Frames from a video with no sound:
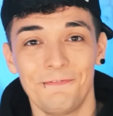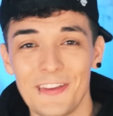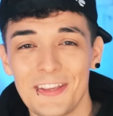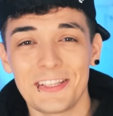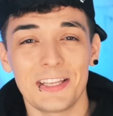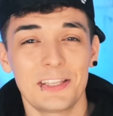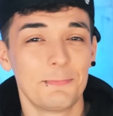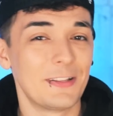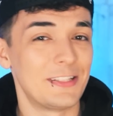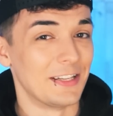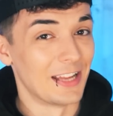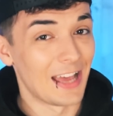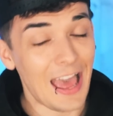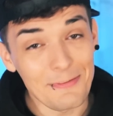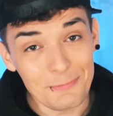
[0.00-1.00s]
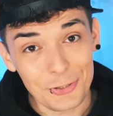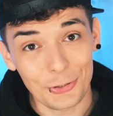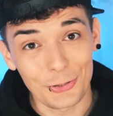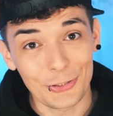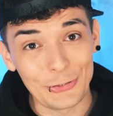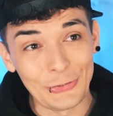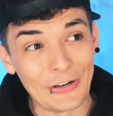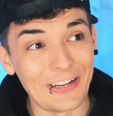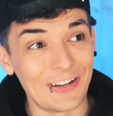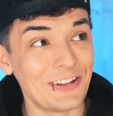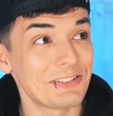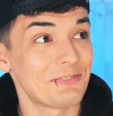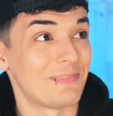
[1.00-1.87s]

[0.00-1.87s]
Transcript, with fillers: wie sieht's mit den Reimstrukturen aus?